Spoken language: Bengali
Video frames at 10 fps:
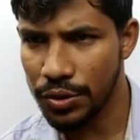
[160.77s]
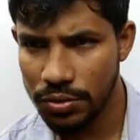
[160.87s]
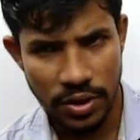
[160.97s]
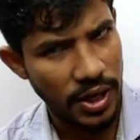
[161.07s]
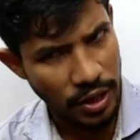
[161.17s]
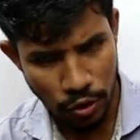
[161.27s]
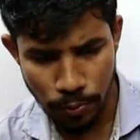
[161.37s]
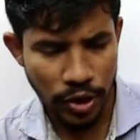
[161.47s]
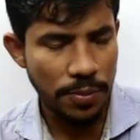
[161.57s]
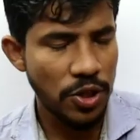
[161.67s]
টিস্যু এই
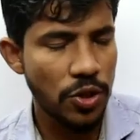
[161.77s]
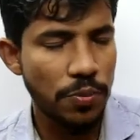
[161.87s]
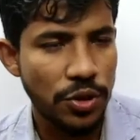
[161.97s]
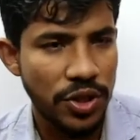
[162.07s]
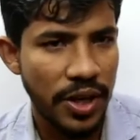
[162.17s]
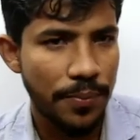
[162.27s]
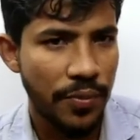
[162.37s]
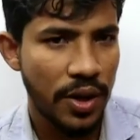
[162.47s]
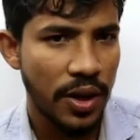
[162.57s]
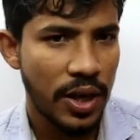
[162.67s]
সম্পর্কে আমরা আসলে পড়ছিলাম
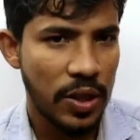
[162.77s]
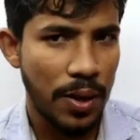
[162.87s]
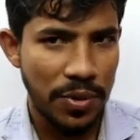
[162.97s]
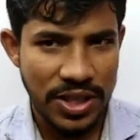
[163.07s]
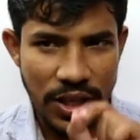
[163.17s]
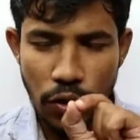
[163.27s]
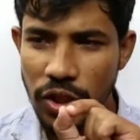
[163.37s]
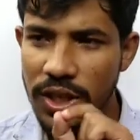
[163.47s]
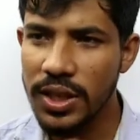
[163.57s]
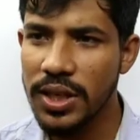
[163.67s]
তাহলে আমরা যে
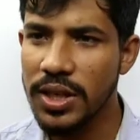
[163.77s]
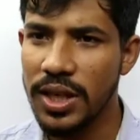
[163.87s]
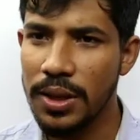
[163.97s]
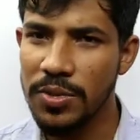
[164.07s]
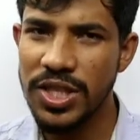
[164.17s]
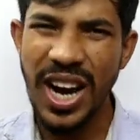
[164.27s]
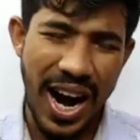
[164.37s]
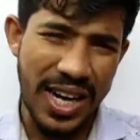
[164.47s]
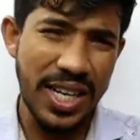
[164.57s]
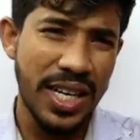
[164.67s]
অংশ জানতে চাচ্ছিলাম যে
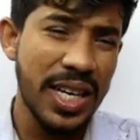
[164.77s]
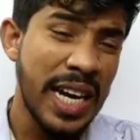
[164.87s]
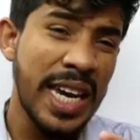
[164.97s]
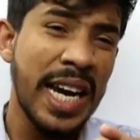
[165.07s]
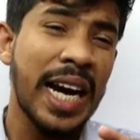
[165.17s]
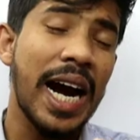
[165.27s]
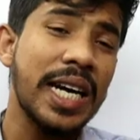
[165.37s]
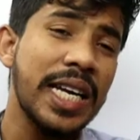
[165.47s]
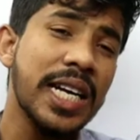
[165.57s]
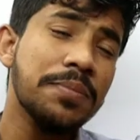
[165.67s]
হার্টের এই
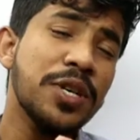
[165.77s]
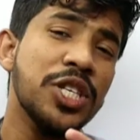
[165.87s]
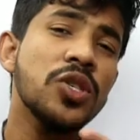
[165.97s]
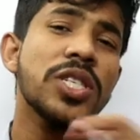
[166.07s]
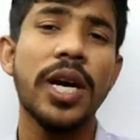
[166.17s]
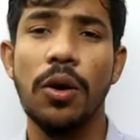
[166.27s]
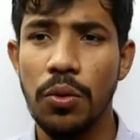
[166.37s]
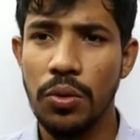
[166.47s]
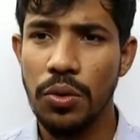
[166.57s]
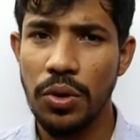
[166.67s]
কার্ডিয়াক পেশি ছাড়াও
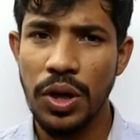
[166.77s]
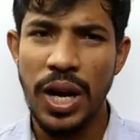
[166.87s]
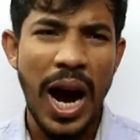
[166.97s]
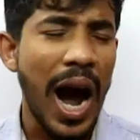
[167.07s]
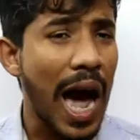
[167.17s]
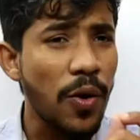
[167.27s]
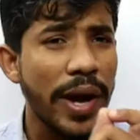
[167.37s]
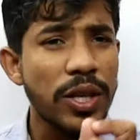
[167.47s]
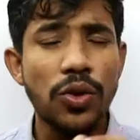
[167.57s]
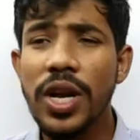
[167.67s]
আরও
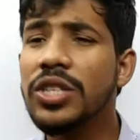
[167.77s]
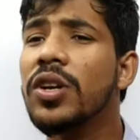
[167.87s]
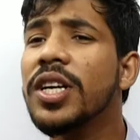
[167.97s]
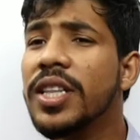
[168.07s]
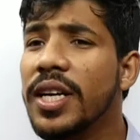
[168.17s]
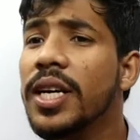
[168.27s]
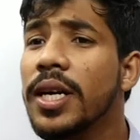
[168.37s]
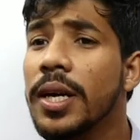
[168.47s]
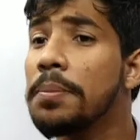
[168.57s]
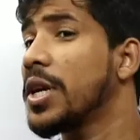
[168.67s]
এক ধরনের আসলে কি থাকে
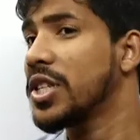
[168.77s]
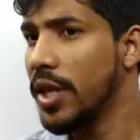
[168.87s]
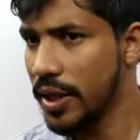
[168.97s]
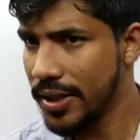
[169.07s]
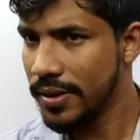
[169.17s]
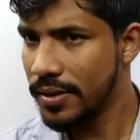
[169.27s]
পেশি থাকে